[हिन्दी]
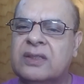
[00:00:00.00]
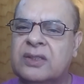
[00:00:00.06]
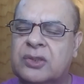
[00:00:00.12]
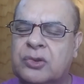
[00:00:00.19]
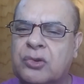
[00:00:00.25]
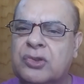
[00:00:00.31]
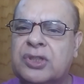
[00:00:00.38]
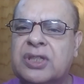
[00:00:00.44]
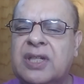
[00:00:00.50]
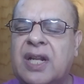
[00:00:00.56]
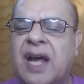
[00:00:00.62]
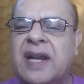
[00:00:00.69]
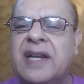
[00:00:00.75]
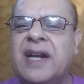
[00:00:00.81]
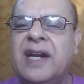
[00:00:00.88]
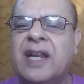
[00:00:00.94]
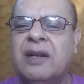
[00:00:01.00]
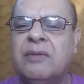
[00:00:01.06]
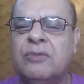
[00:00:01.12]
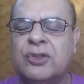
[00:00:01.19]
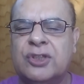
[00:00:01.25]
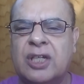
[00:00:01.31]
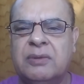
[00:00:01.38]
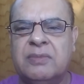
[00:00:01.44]
दूसरा लीडर
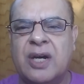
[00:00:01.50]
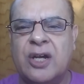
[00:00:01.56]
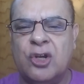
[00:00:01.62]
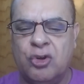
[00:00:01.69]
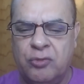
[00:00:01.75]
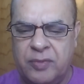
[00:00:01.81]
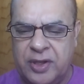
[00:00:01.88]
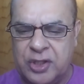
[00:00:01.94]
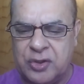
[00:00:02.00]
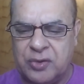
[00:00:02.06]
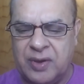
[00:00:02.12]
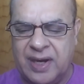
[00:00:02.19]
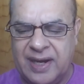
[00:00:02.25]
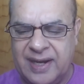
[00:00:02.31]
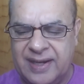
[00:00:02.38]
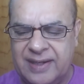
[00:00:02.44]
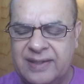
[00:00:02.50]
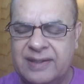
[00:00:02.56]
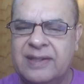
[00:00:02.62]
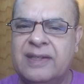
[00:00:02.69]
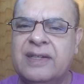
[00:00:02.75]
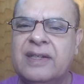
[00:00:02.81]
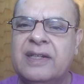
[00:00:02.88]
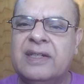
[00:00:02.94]
मुसलमानों में जो है
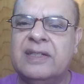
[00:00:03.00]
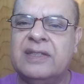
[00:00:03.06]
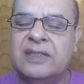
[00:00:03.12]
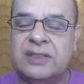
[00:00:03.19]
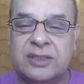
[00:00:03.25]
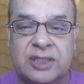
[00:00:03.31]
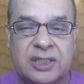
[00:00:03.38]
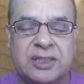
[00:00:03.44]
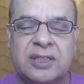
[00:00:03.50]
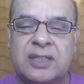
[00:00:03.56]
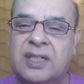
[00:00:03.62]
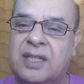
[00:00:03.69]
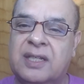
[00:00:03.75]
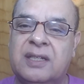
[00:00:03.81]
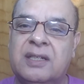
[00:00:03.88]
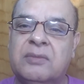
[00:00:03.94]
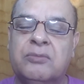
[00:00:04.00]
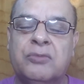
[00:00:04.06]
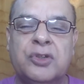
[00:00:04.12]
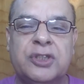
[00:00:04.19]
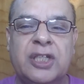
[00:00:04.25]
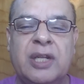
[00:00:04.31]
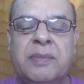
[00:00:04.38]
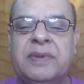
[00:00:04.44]
जिसने
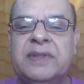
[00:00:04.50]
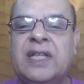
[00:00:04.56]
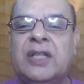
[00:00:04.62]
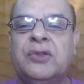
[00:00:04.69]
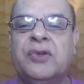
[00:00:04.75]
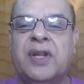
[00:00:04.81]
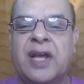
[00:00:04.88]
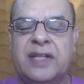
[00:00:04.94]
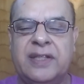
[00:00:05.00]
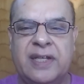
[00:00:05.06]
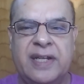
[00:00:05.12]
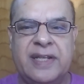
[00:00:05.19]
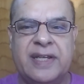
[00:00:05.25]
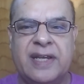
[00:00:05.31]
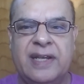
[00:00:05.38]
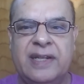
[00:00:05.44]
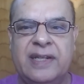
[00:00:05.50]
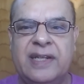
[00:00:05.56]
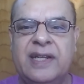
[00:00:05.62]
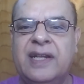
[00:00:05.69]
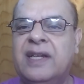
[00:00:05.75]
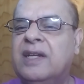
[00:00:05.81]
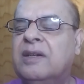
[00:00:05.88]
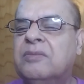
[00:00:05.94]
मुझे नहीं पता दुनियादारी के
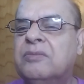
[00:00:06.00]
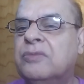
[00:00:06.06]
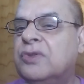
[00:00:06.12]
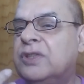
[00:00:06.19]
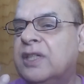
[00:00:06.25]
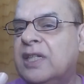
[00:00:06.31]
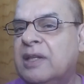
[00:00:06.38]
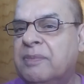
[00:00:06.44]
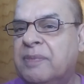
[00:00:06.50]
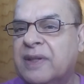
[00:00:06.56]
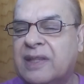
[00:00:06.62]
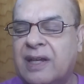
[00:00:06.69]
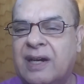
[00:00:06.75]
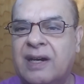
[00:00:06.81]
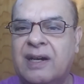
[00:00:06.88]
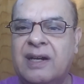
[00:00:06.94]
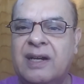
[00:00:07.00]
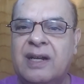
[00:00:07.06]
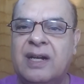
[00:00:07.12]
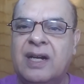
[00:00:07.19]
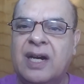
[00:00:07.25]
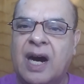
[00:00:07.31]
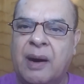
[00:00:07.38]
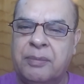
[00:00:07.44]
लिए मुझे नहीं पता
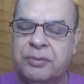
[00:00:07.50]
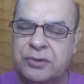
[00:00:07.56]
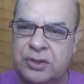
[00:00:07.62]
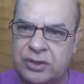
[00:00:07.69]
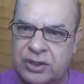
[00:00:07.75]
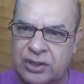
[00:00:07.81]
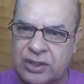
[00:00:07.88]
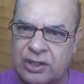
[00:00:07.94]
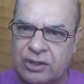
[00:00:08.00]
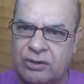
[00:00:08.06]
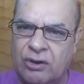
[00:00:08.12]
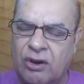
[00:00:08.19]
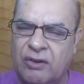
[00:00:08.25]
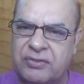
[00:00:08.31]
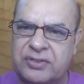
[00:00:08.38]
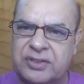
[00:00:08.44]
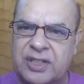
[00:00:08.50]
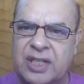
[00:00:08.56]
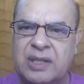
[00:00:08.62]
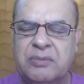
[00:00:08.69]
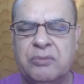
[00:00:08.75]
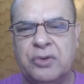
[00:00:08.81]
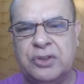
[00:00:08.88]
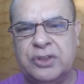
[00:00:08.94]
अपोजिशन के खौफ
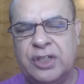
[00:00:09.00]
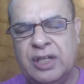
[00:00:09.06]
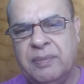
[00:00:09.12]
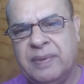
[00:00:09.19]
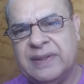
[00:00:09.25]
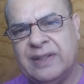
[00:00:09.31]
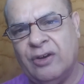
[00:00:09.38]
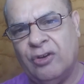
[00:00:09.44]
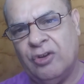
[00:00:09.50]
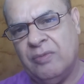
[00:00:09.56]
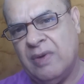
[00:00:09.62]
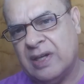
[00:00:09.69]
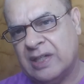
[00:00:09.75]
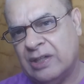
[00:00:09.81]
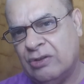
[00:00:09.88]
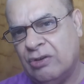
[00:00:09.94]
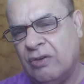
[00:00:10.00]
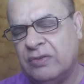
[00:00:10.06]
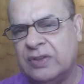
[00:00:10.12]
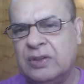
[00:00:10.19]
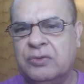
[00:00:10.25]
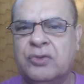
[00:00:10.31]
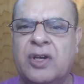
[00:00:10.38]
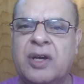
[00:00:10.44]
से मुझे नहीं पता उलमा के खौफ
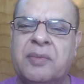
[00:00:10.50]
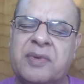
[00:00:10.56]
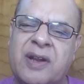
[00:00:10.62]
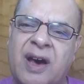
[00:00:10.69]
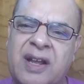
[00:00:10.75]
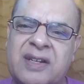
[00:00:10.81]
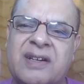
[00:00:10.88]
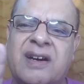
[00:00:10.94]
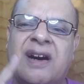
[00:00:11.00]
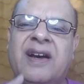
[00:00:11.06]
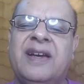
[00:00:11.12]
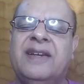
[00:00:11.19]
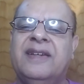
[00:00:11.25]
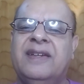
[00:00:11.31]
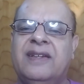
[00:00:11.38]
से वो इमरान खान हैं